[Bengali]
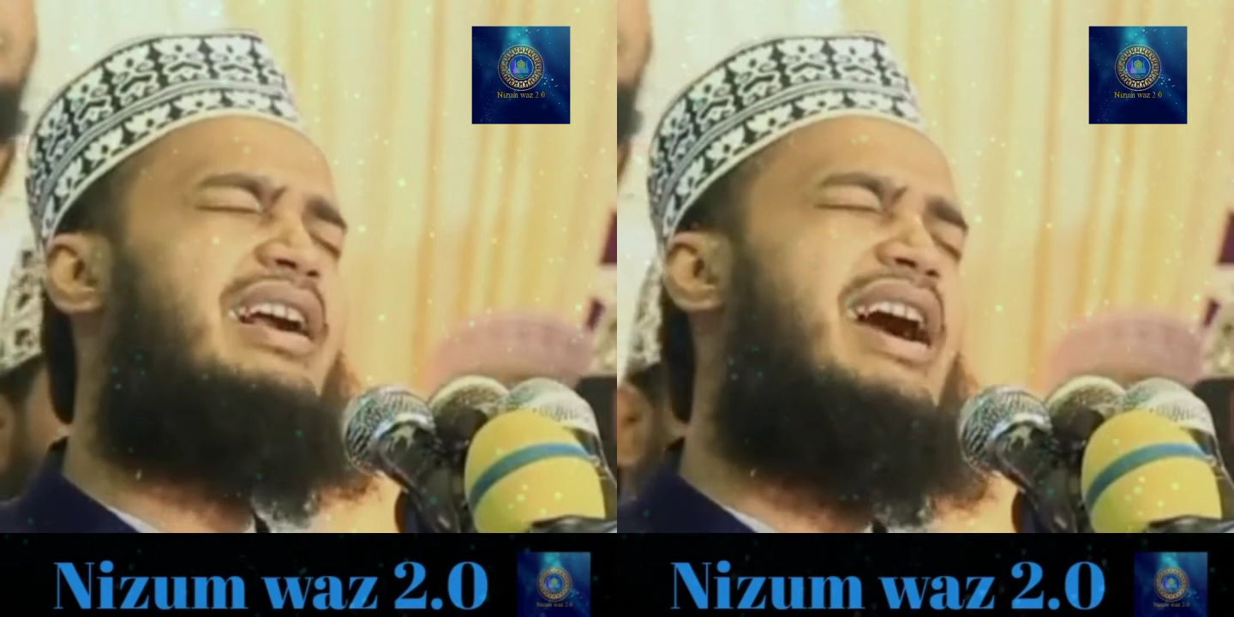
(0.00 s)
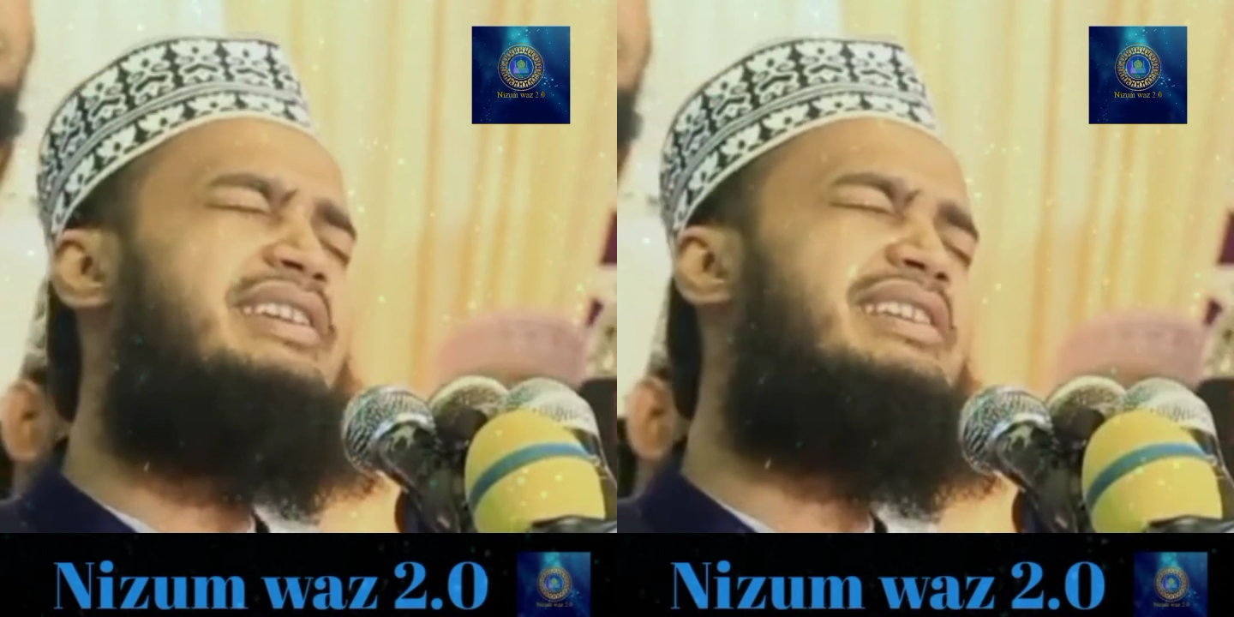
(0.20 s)

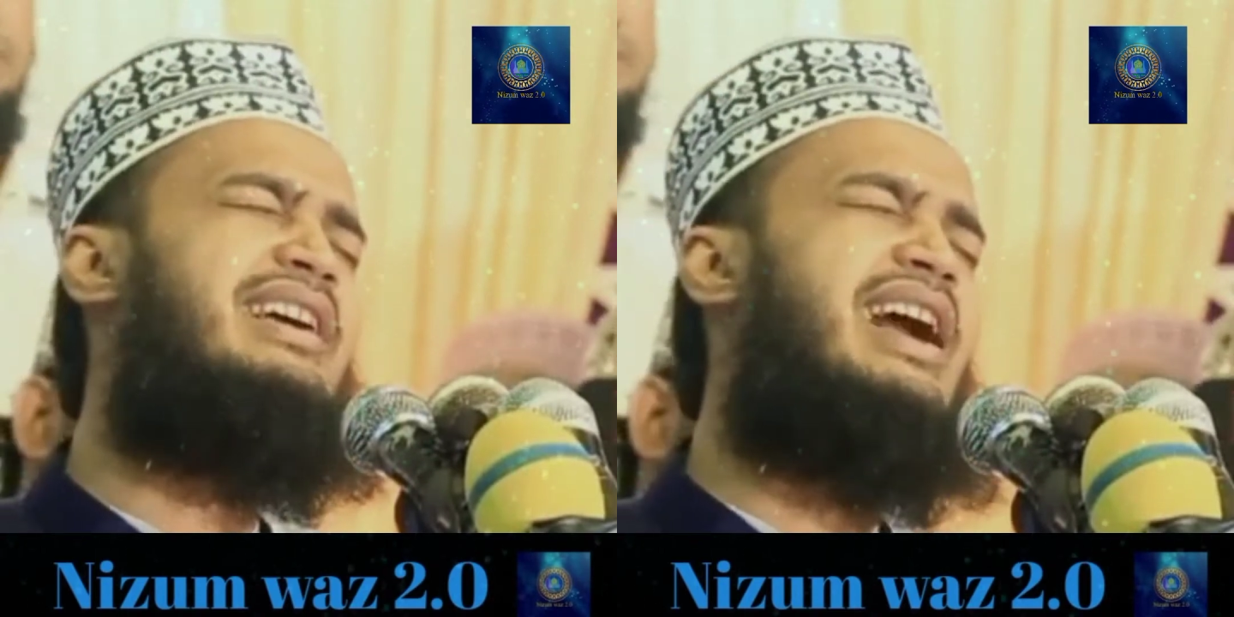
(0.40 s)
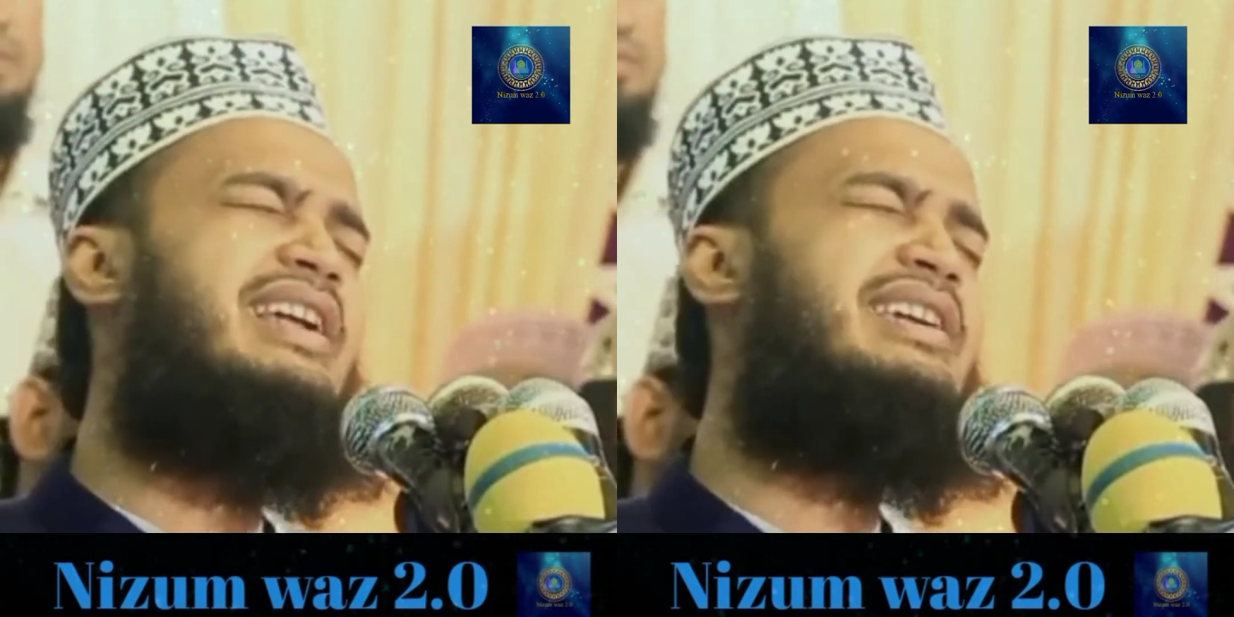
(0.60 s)
কানটা
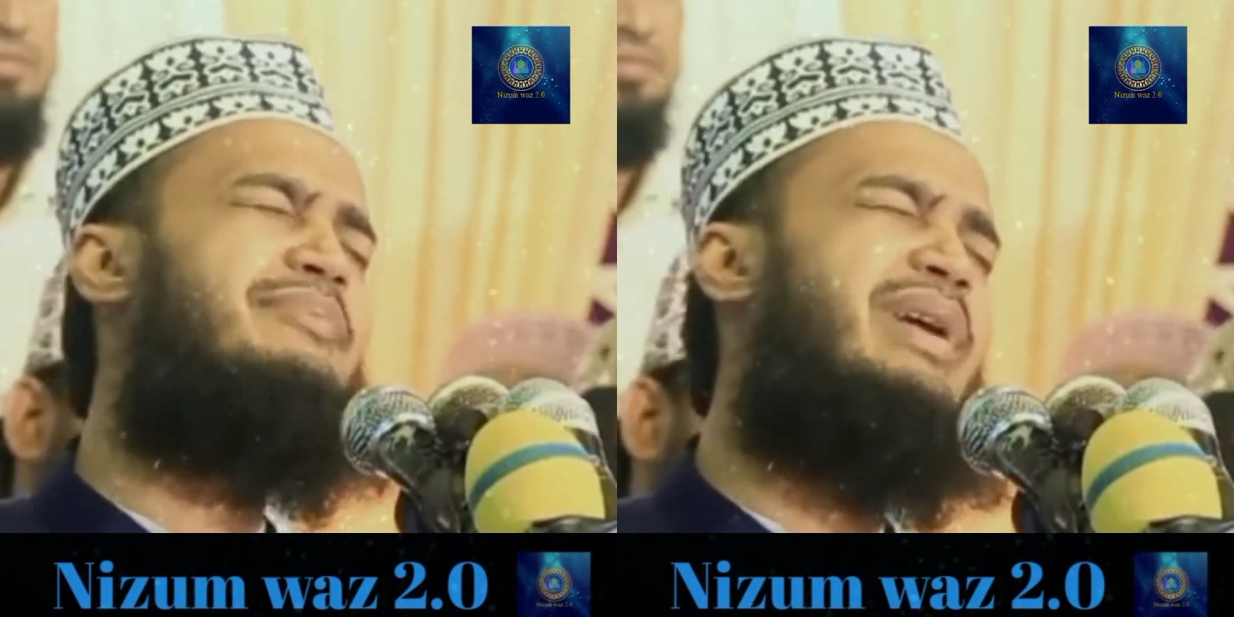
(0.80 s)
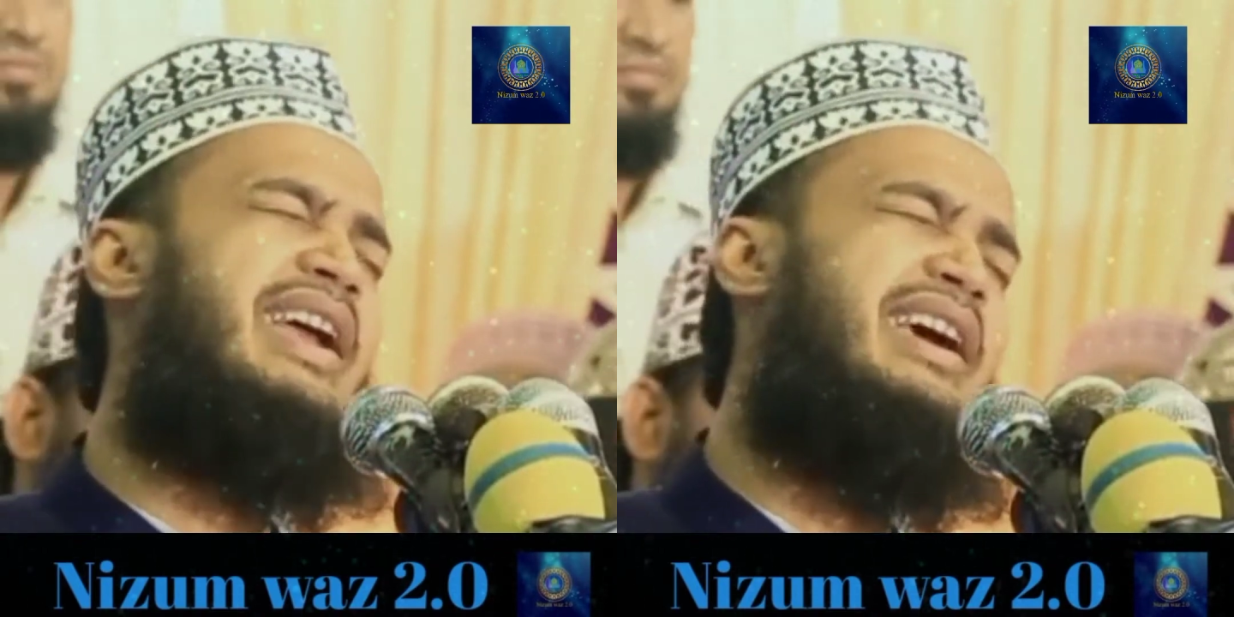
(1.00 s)
কানটা
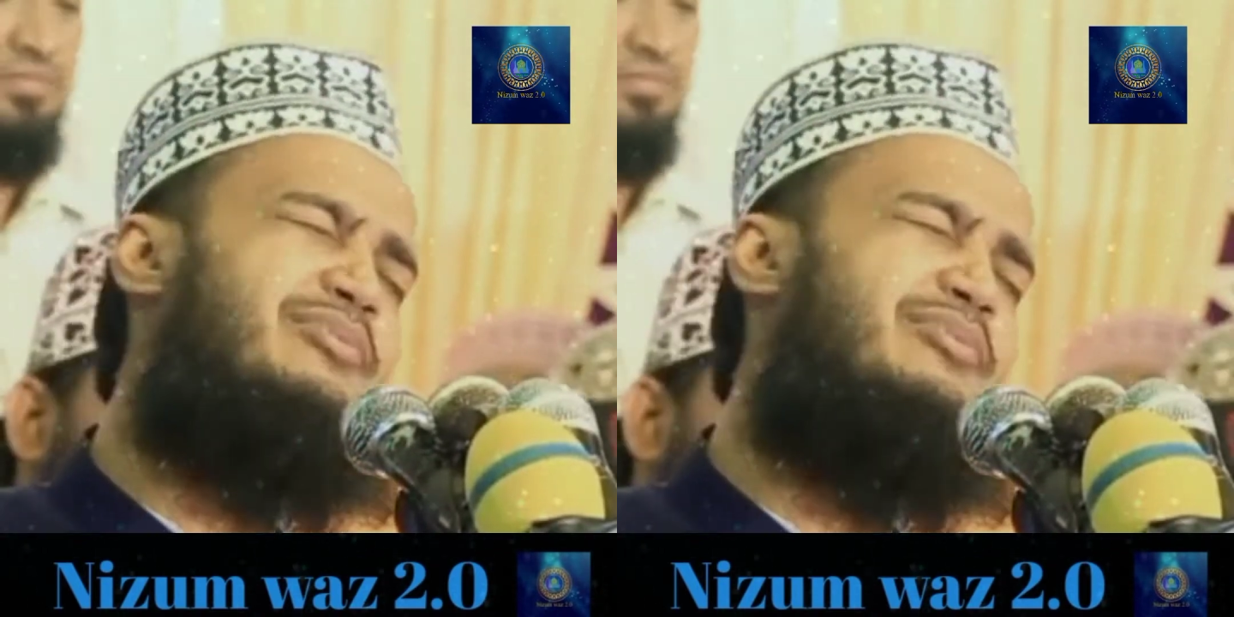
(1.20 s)
মাইকের